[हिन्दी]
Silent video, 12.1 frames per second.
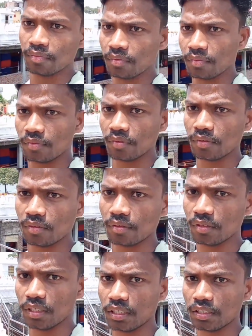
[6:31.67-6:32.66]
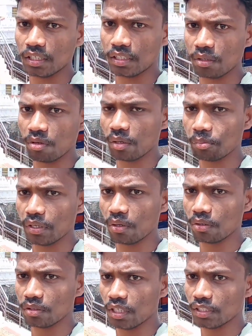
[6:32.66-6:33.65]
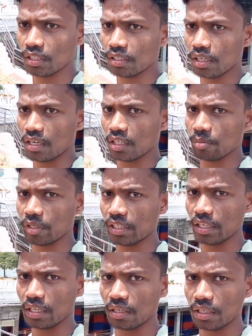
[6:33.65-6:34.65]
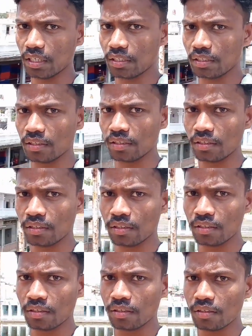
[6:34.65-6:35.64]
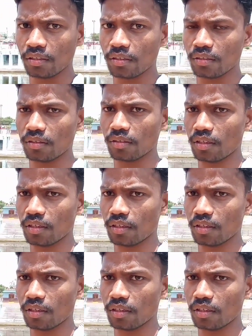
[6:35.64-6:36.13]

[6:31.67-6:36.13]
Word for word: जो मंदिर है देख सकते हैं यहाँ का बहुत सारे लोग का अंदर है दर्शन करने में गए हैं